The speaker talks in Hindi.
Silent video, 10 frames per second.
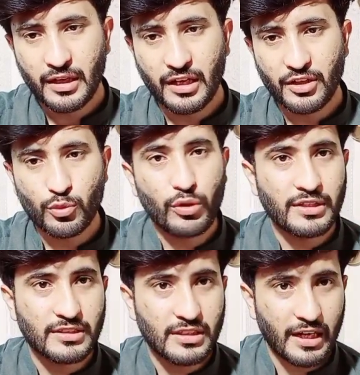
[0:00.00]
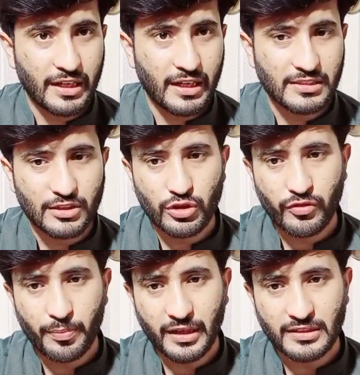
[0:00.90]
कि चूँकि सितारा यासिन जो
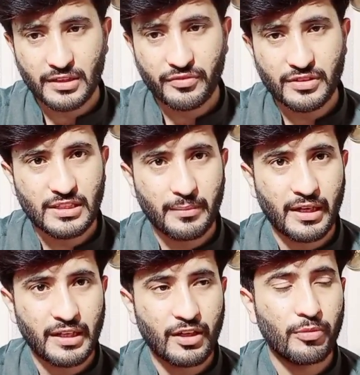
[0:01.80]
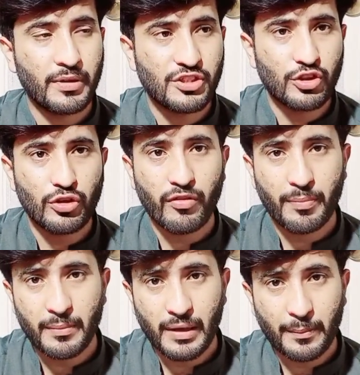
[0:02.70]
है वो पाकिस्तान फर्स्ट टाइम आ रही है और बच्चे जो है वो
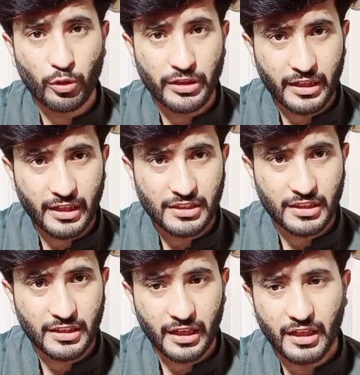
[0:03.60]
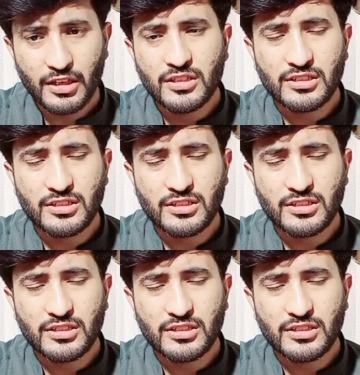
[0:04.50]
अपने बाप को देखना चाहते हैं